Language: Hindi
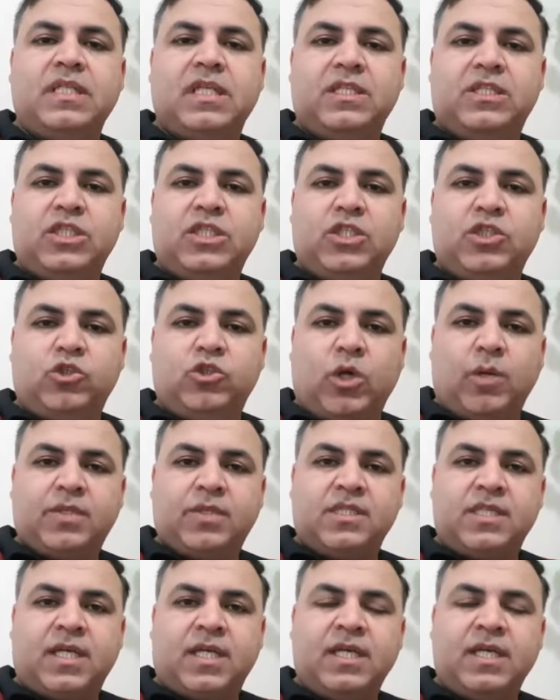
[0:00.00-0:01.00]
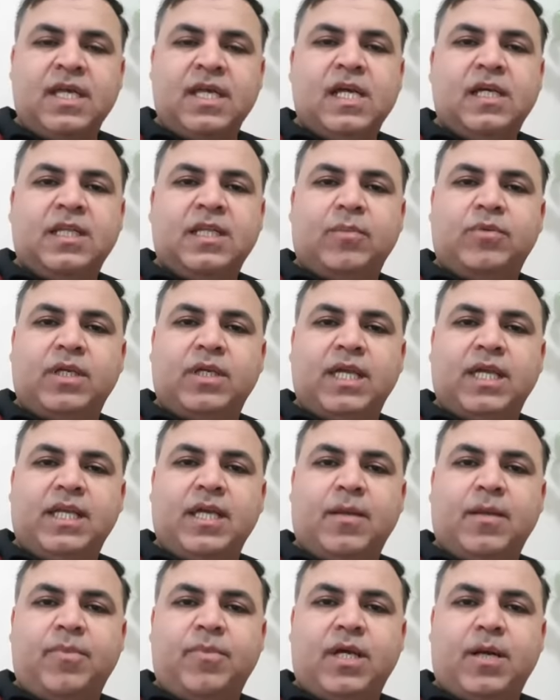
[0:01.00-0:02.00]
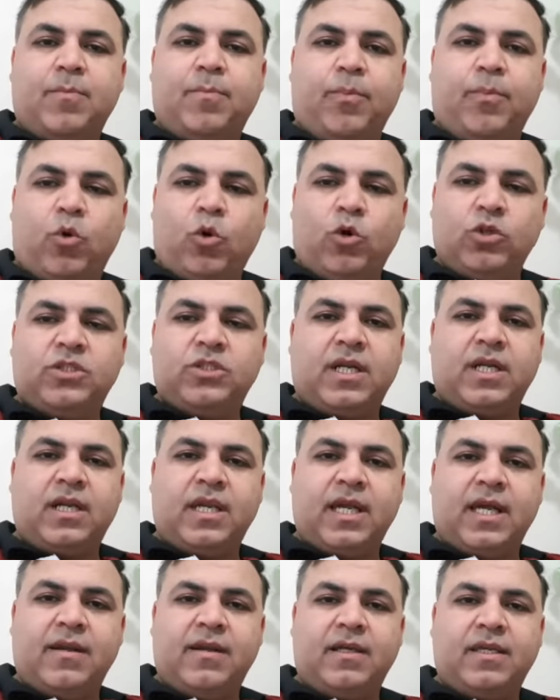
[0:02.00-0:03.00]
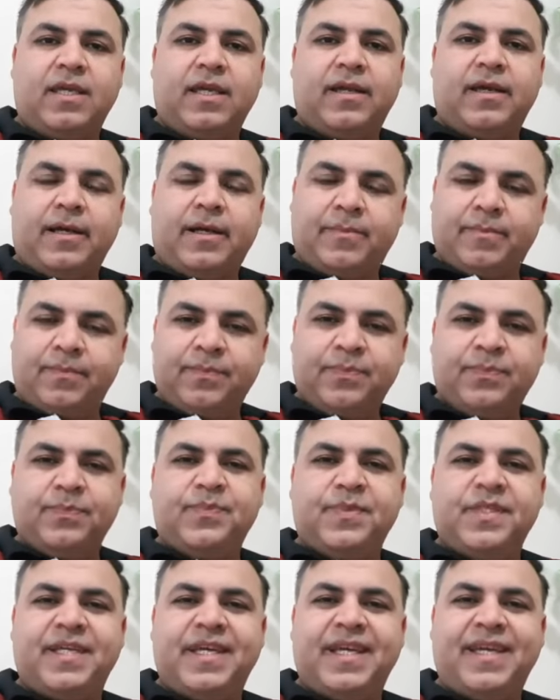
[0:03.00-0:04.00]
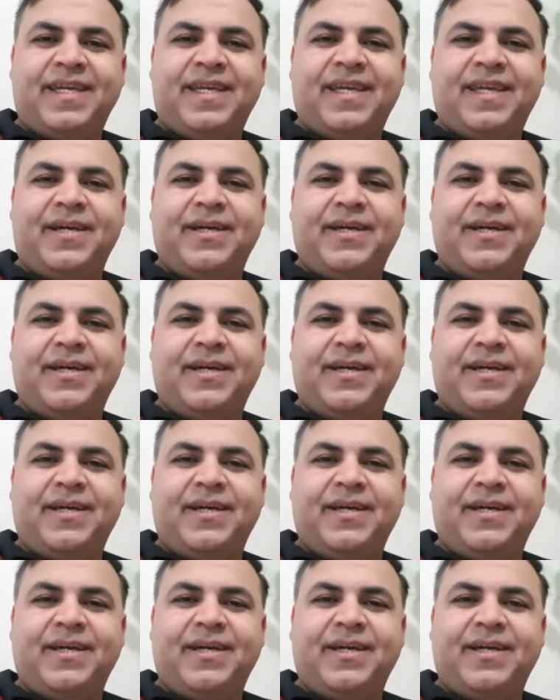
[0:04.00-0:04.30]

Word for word: मजीद अच्छी जॉब्स के साथ तब तक के लिए अपना बहुत सारा ख्याल रखिएगा टेक